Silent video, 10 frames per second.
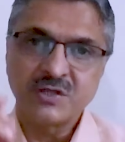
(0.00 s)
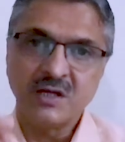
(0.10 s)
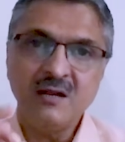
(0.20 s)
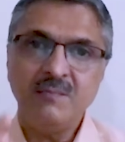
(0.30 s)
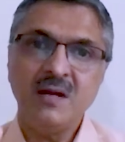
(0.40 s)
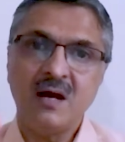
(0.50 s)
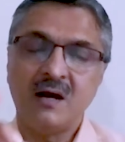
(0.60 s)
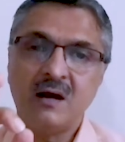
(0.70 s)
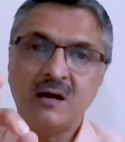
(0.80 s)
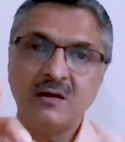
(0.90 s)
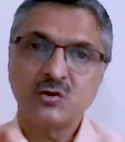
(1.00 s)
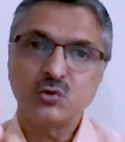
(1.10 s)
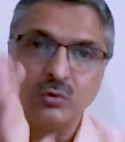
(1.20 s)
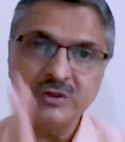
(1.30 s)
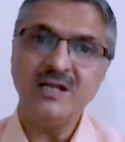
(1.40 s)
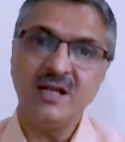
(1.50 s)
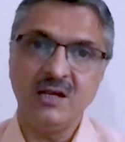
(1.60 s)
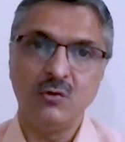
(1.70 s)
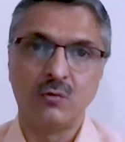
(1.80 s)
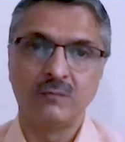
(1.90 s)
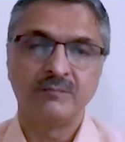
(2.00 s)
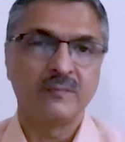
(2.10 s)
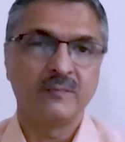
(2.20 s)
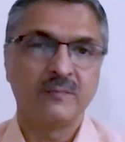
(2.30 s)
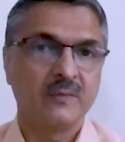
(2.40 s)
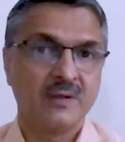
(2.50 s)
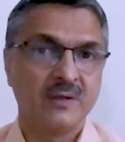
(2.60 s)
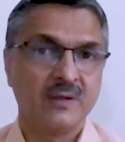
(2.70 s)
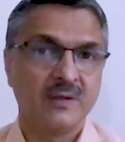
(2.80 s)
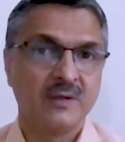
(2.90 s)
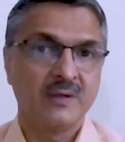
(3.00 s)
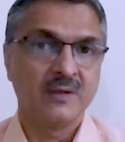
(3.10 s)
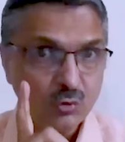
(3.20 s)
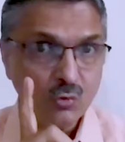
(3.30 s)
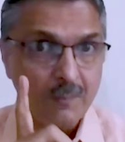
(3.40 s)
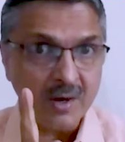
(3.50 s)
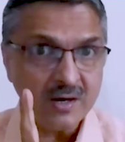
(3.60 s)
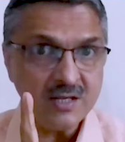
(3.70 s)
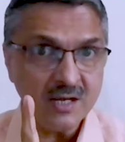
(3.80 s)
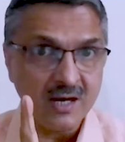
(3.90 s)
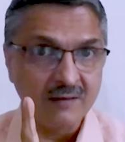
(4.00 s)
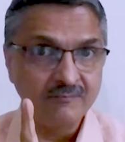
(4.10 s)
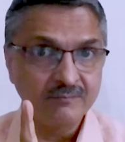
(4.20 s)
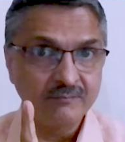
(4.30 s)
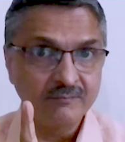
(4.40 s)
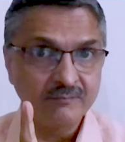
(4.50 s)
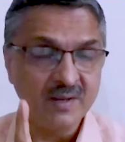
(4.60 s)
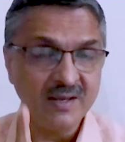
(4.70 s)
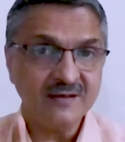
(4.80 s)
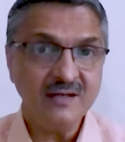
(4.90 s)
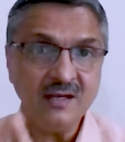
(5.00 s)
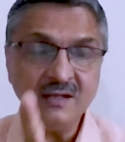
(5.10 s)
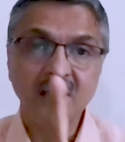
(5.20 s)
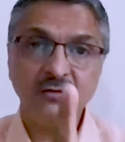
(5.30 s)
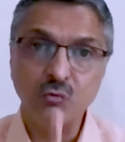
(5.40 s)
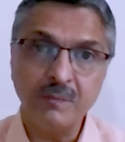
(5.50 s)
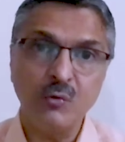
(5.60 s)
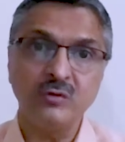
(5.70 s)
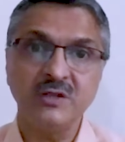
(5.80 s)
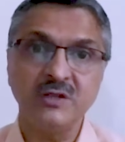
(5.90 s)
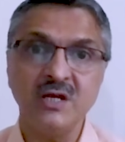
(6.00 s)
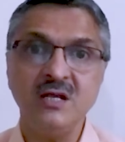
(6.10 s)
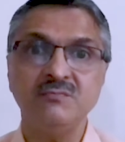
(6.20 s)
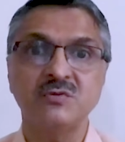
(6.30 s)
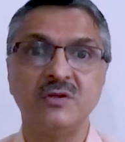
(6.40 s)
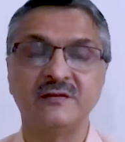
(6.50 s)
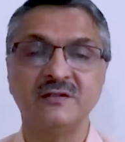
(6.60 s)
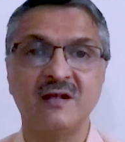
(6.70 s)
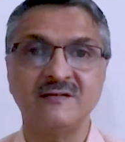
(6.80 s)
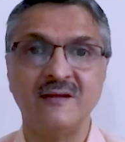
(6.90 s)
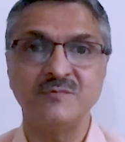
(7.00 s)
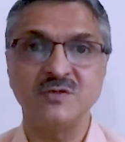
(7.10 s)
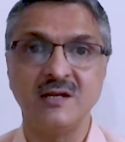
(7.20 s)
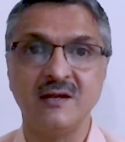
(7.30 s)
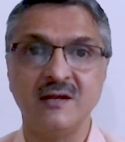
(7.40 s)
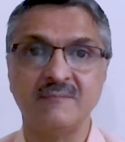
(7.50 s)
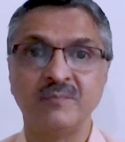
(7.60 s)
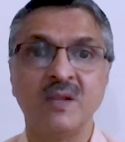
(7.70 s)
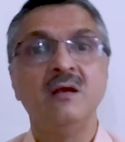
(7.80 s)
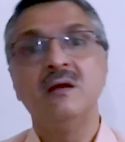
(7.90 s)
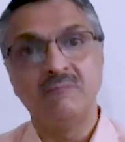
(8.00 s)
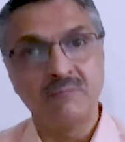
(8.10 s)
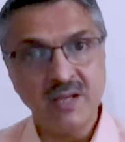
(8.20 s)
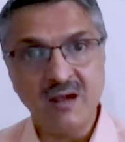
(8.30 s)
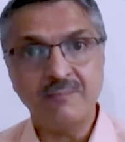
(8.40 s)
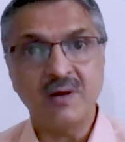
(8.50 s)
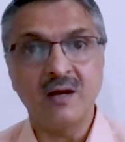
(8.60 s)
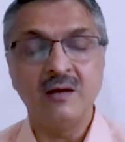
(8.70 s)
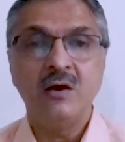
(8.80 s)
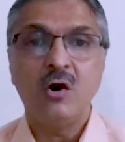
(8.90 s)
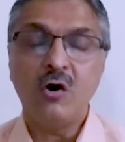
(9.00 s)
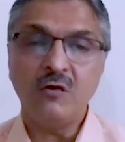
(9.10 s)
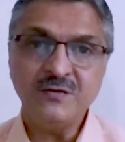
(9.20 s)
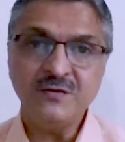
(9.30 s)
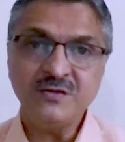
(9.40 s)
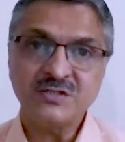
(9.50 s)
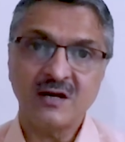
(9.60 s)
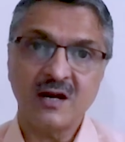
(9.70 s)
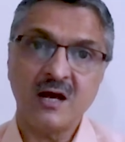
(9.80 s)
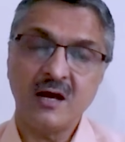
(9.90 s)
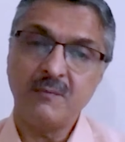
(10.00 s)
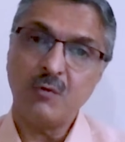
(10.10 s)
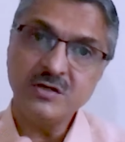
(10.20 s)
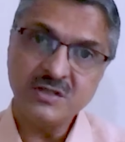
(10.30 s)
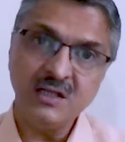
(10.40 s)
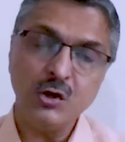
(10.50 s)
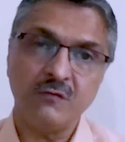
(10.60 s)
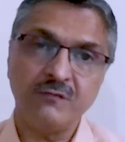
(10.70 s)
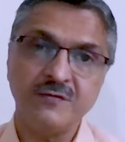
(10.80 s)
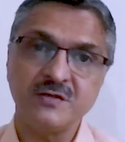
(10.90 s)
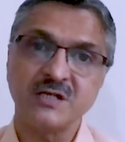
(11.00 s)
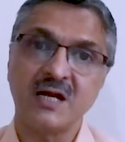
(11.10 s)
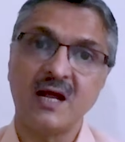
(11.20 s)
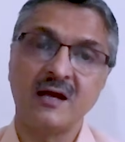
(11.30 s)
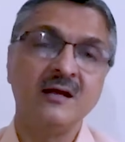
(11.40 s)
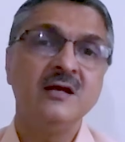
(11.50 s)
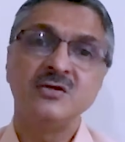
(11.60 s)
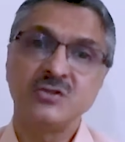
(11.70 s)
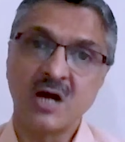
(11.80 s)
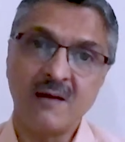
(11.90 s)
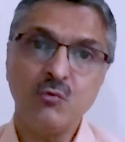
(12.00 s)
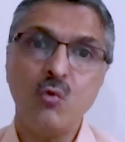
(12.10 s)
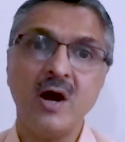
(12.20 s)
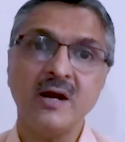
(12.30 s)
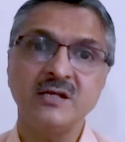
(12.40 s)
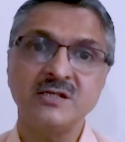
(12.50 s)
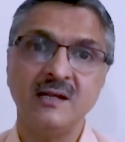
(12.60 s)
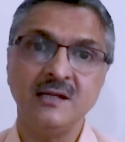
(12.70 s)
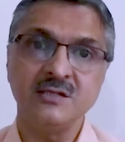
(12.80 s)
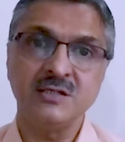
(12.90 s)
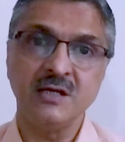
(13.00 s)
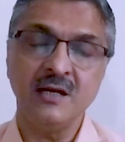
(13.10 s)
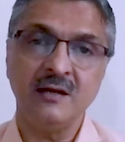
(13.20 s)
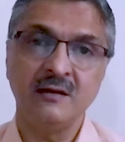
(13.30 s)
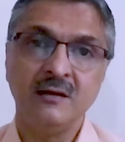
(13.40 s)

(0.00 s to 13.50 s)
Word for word: चले बिना अगर सोते नहीं हो यानी मेरे शब्द को पकड़िएगा मैं ऐसा नहीं कहता कि सुबह उठते ही दस हजार स्टेप चलिए भाई आपका ऑफिस चल रहा है बहुत जल्दी ऑफिस जाना है शाम को आके चल लीजिए